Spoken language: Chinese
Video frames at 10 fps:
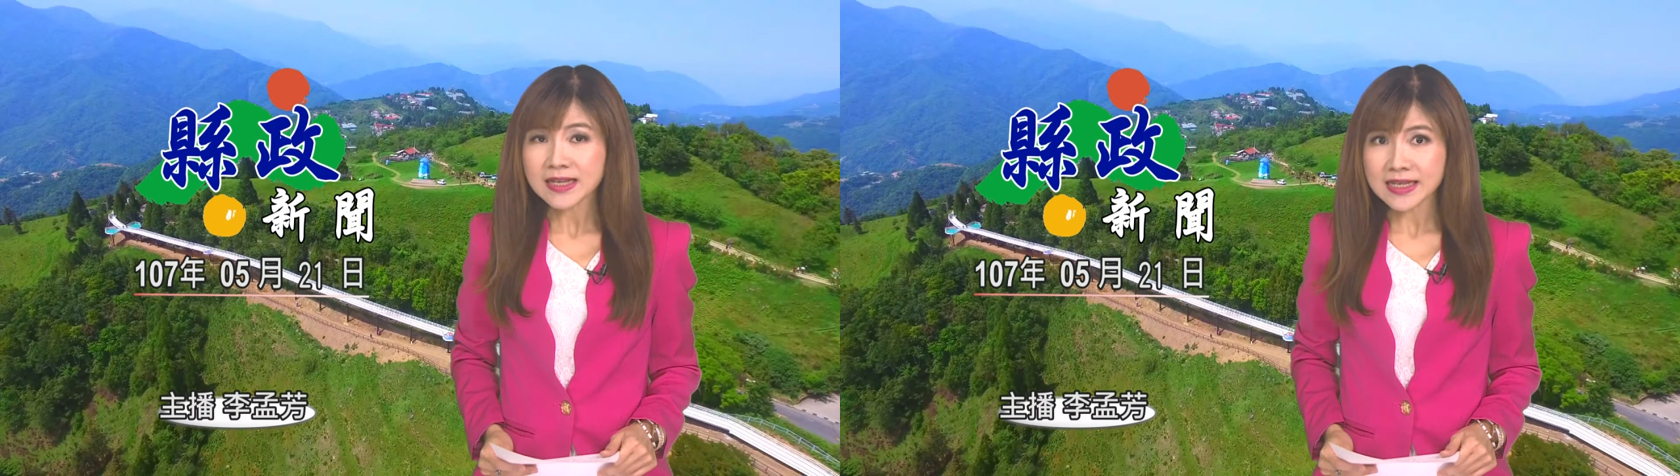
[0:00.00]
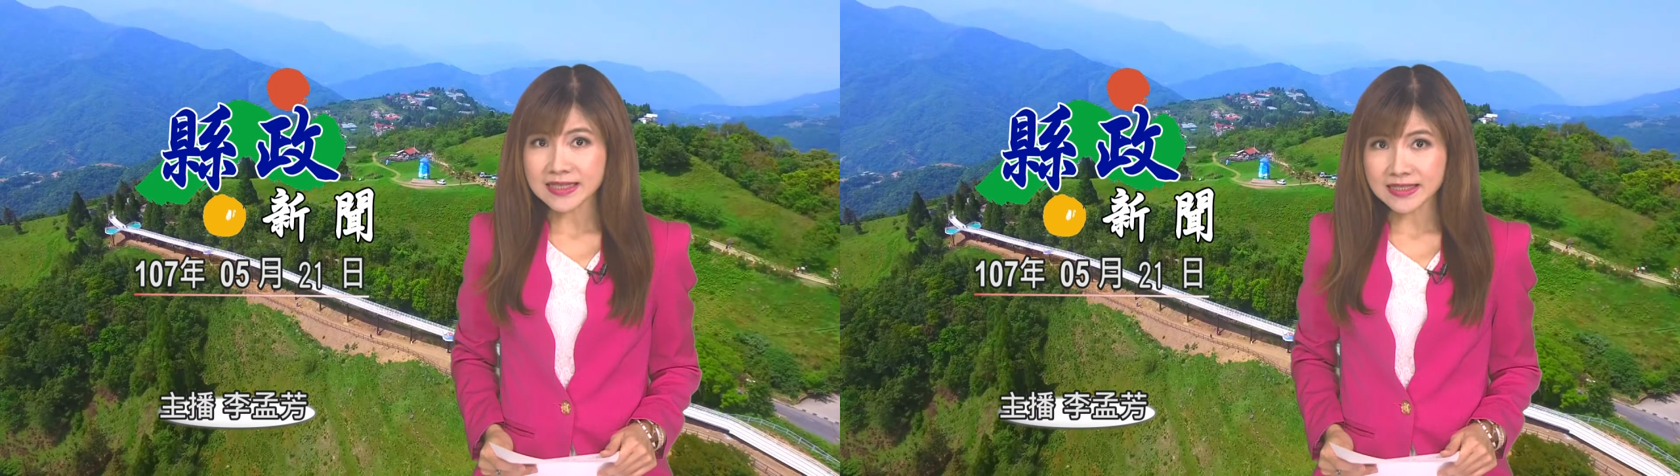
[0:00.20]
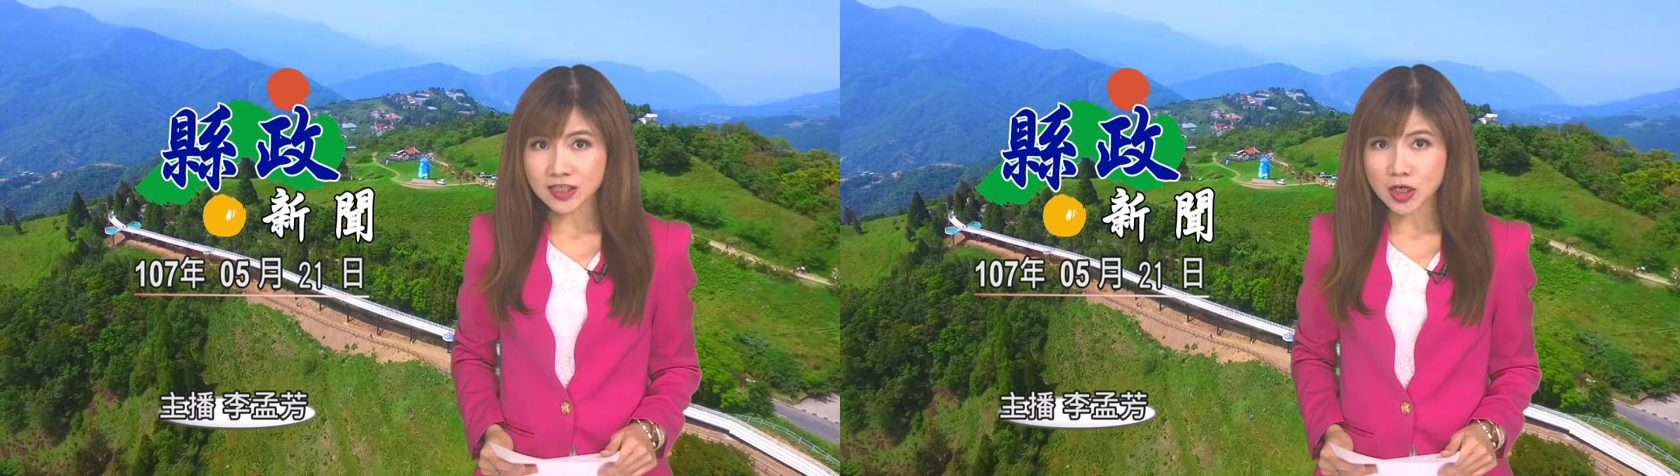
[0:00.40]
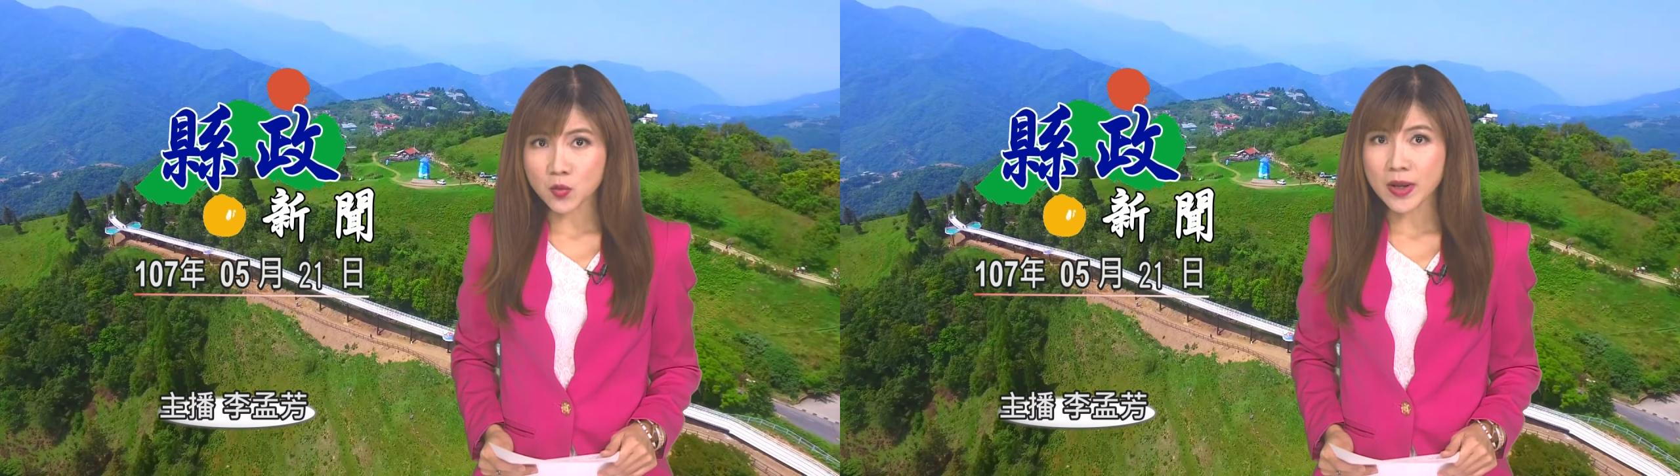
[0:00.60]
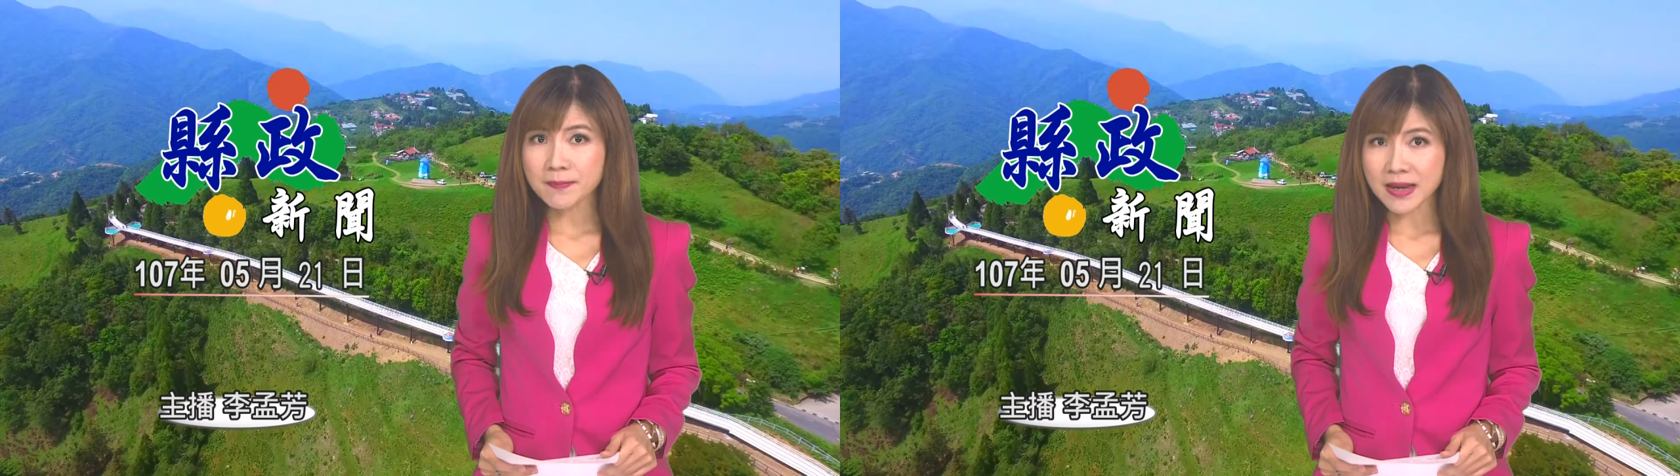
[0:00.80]
已经成
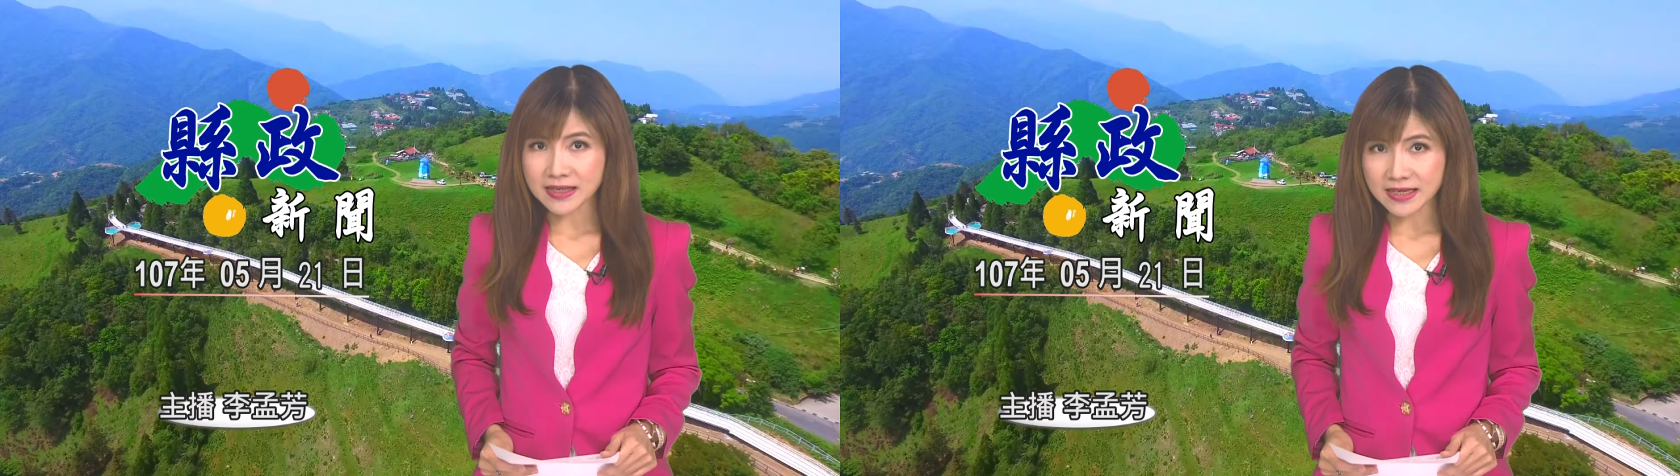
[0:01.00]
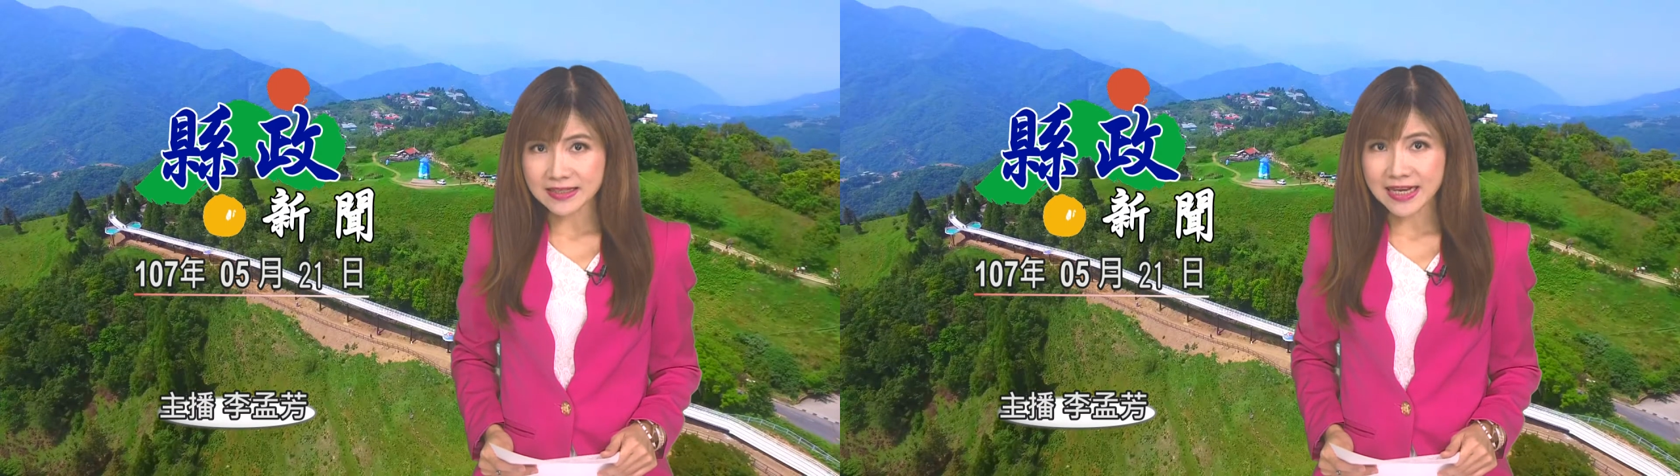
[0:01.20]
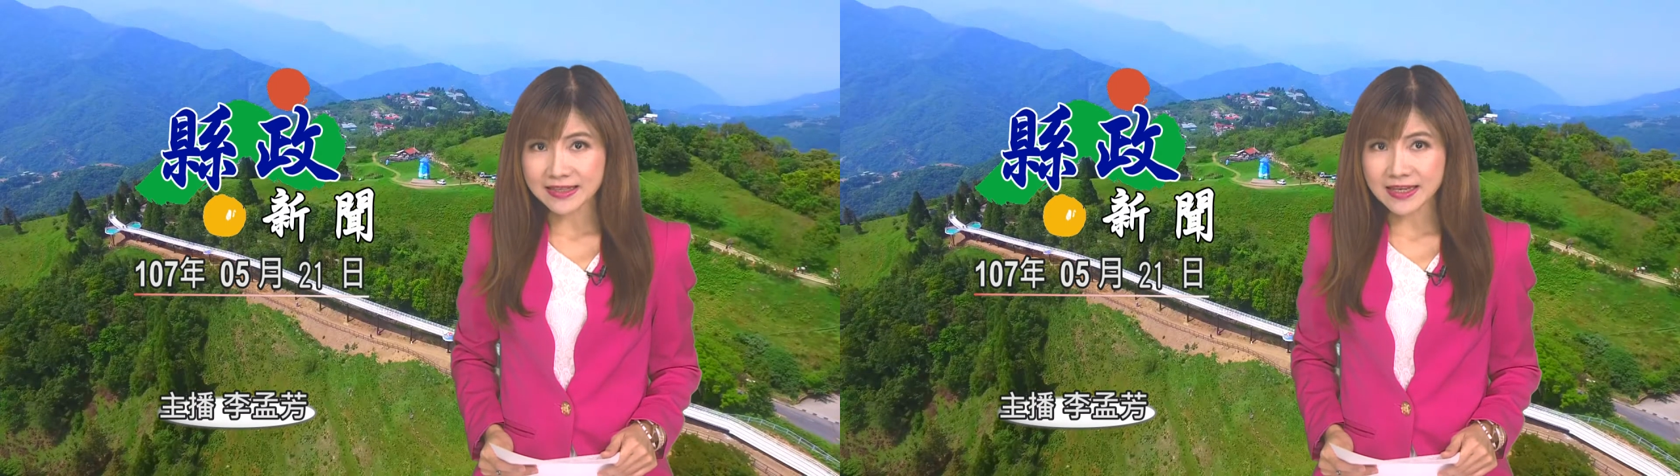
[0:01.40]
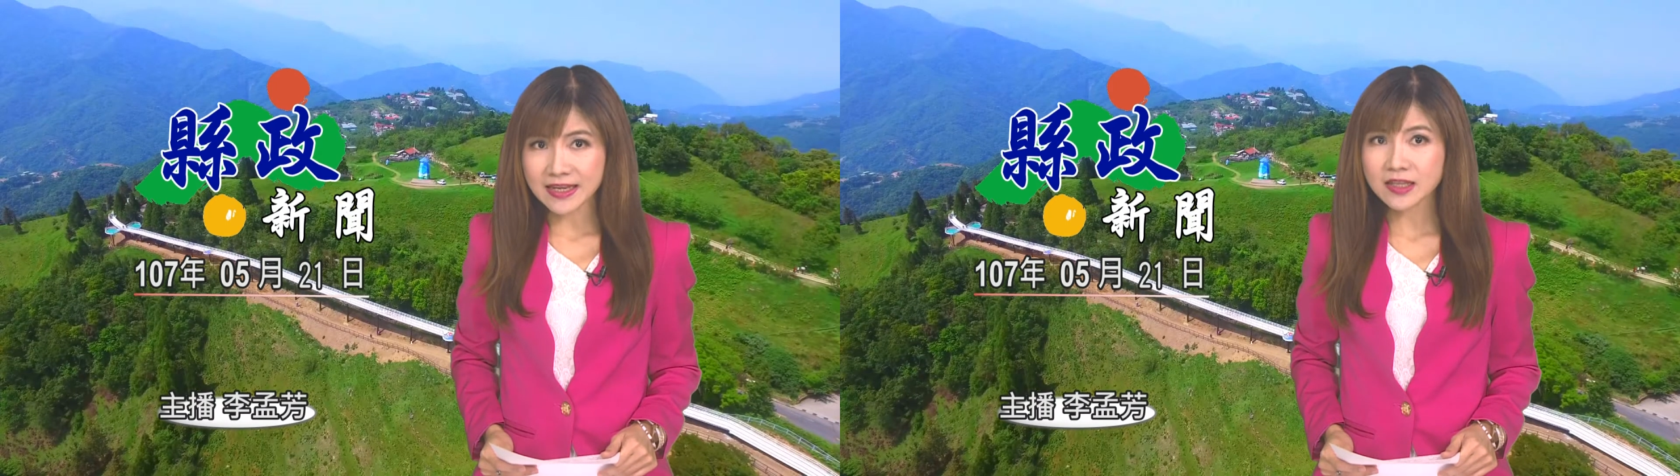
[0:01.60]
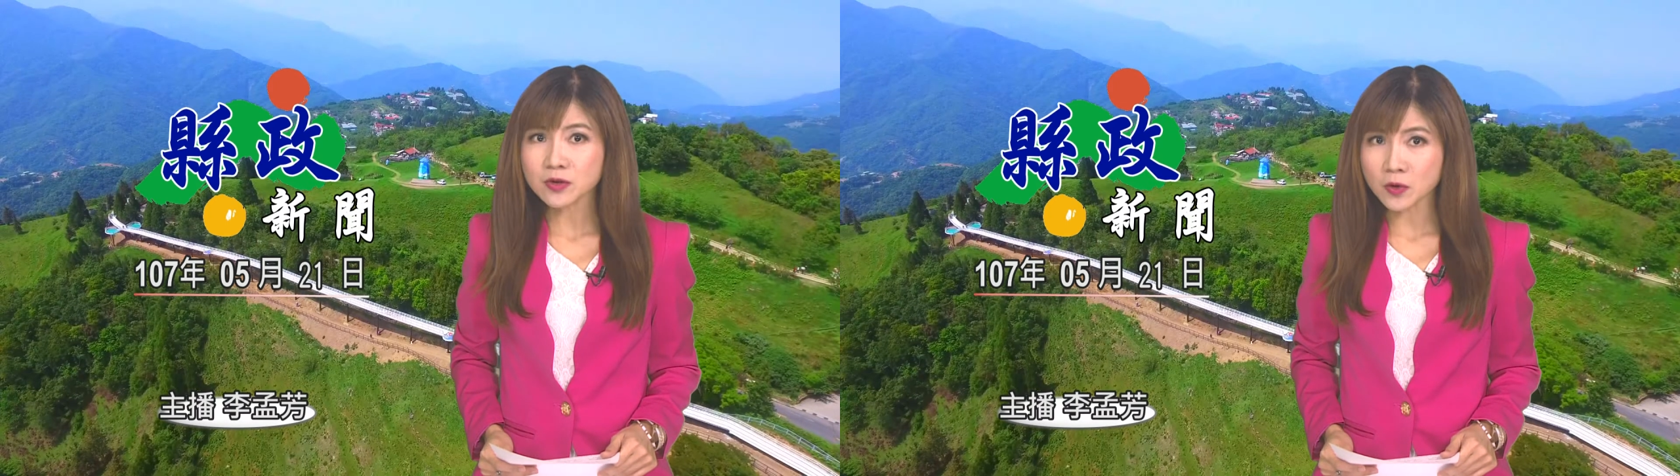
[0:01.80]
为每年夏
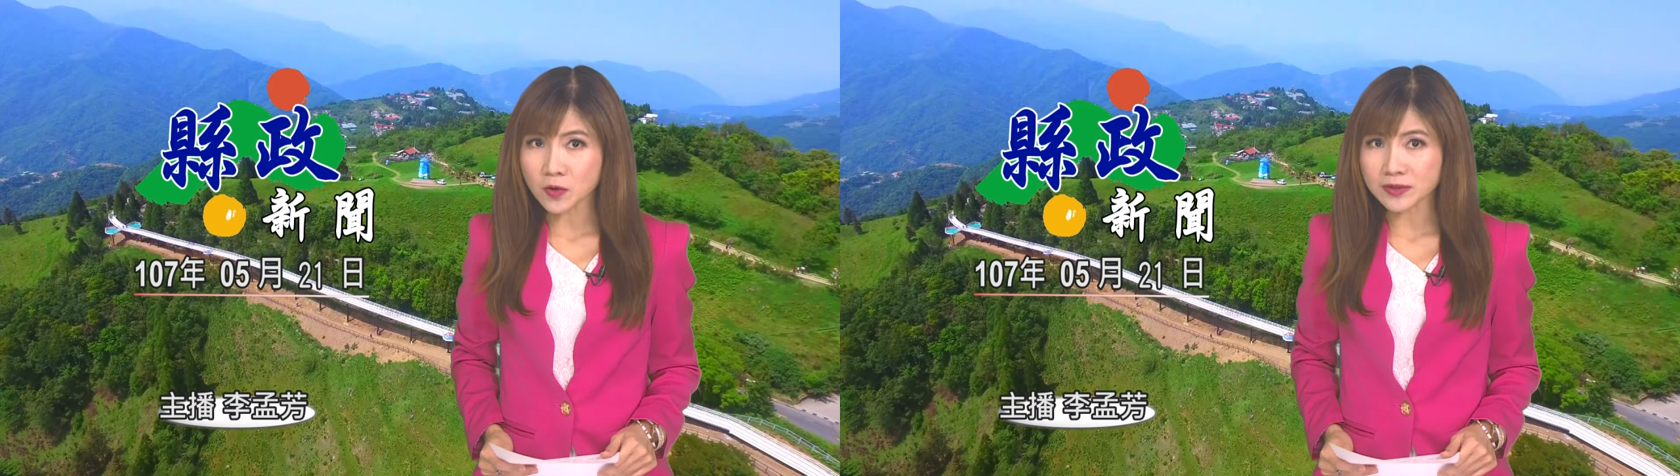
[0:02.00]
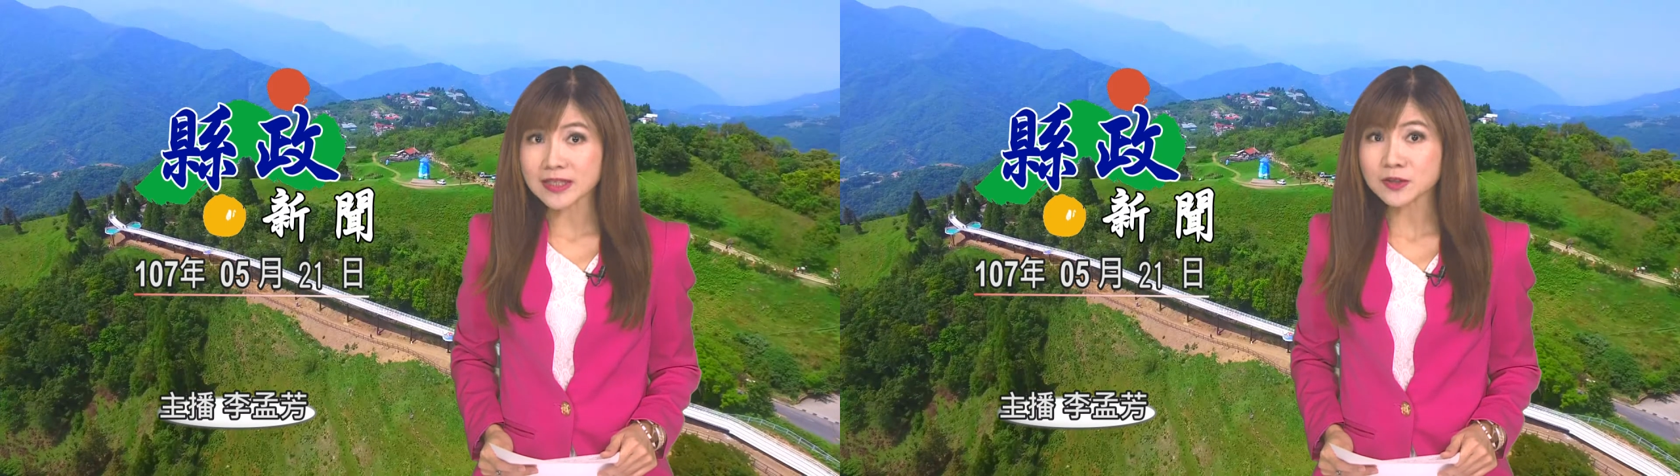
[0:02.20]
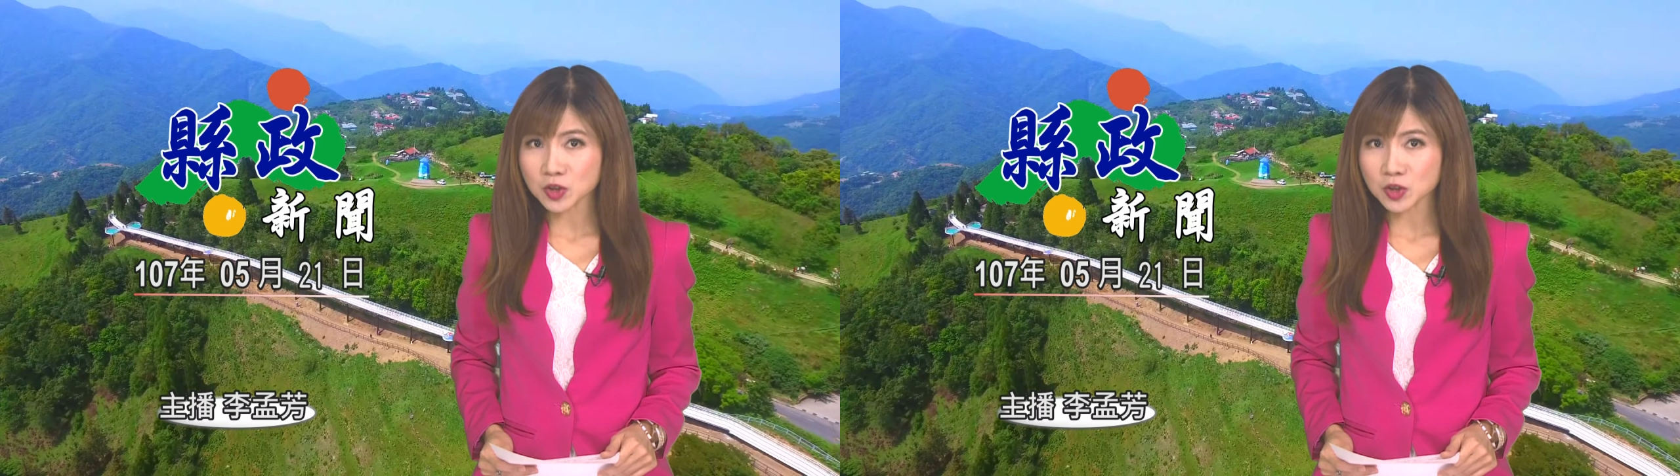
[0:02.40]
天游泳的